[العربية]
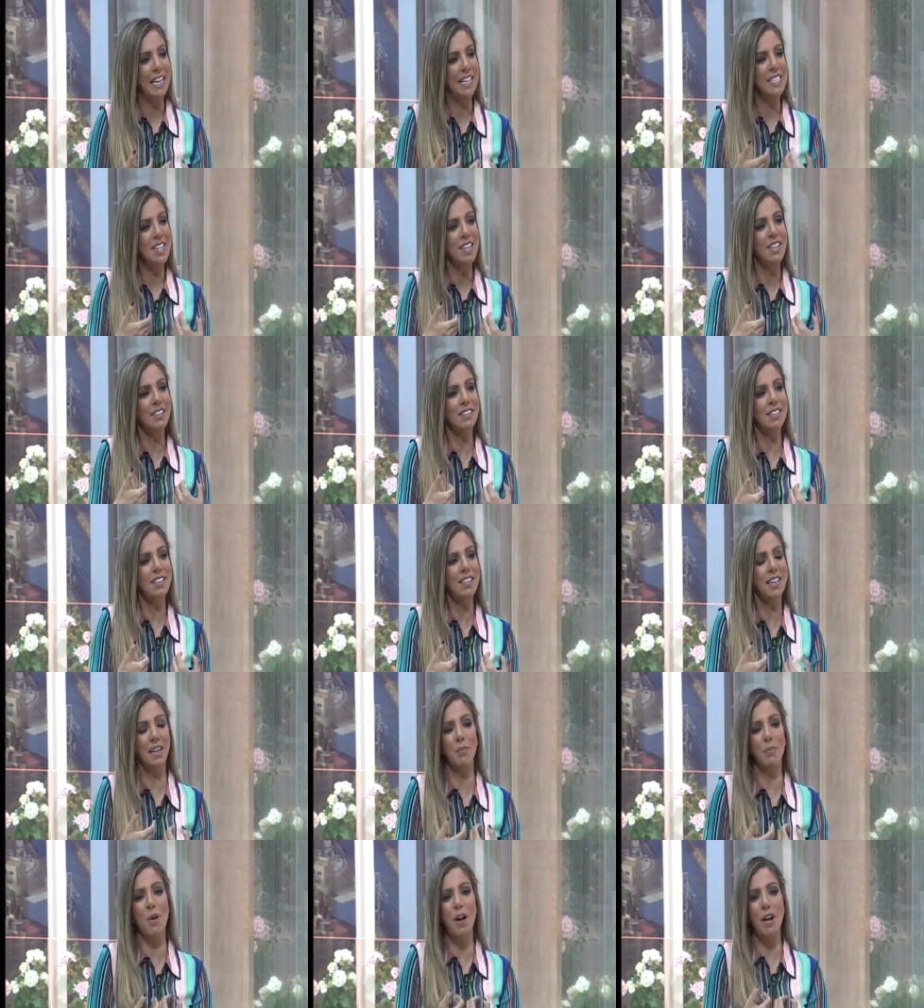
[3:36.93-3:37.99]
يعني صارت هي
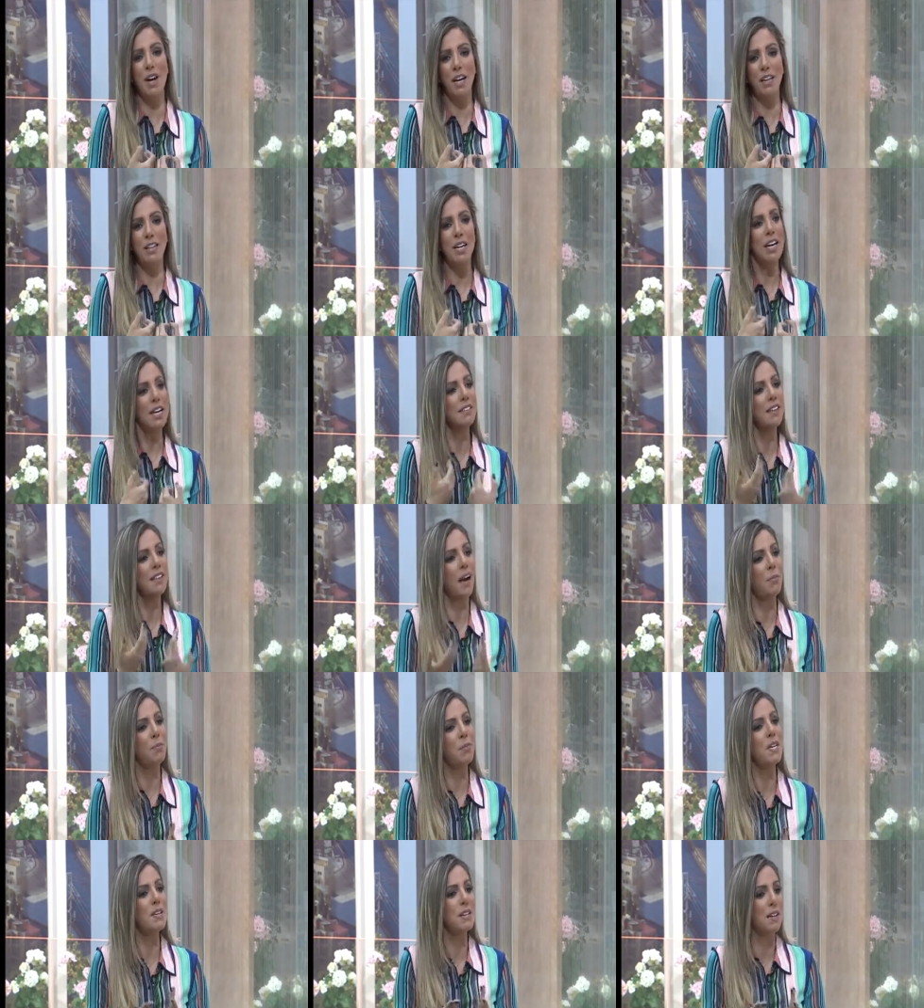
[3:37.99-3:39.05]
عباره عن
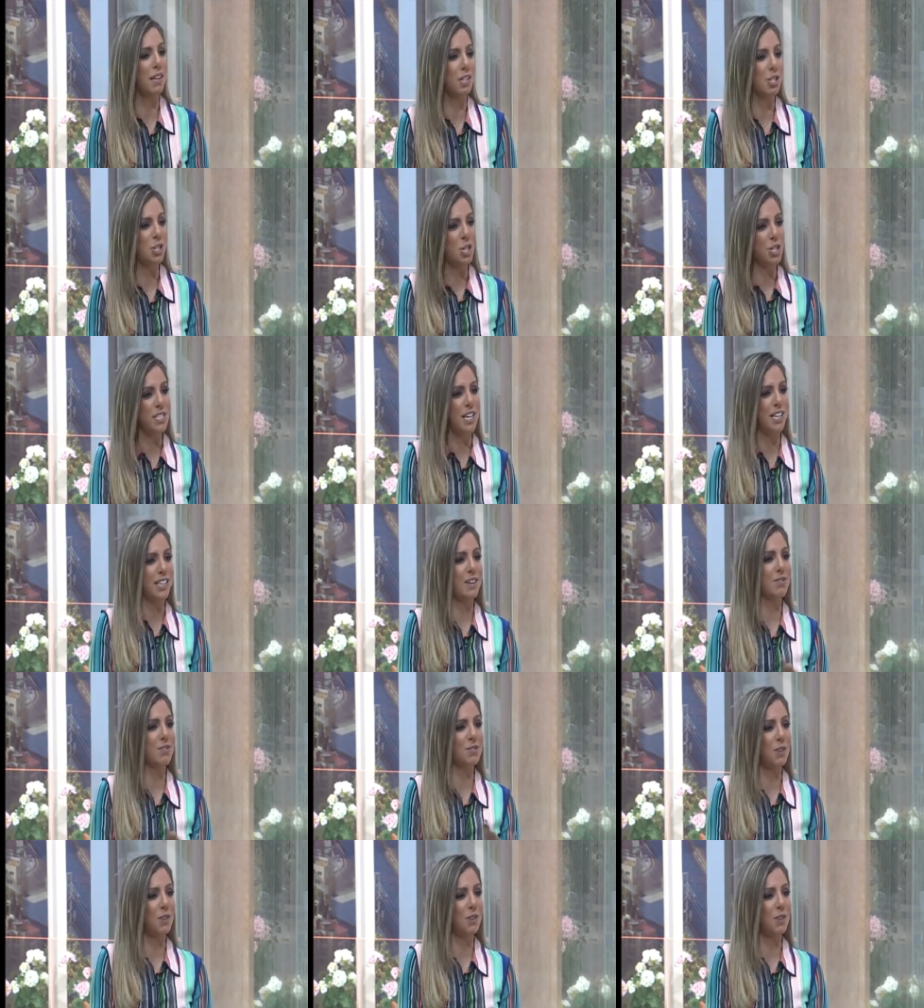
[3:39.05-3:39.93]
تعبير للشخص هو